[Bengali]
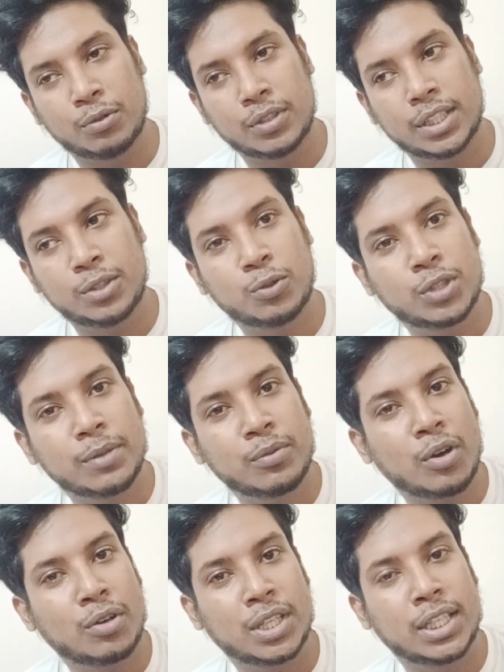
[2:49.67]
যে জোসেফ
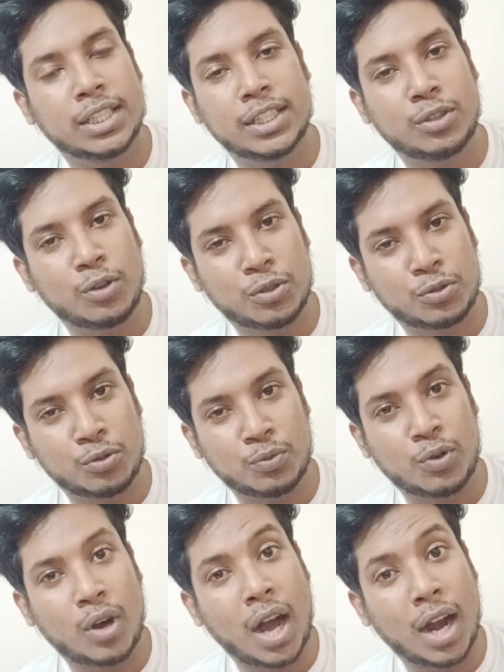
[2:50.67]
কনরাডের যে
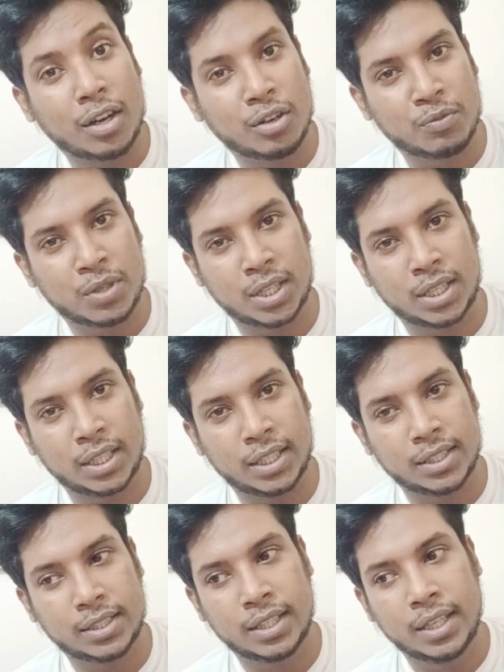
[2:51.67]
নস্ট্রমো হার্ট অফ ডার্কনেস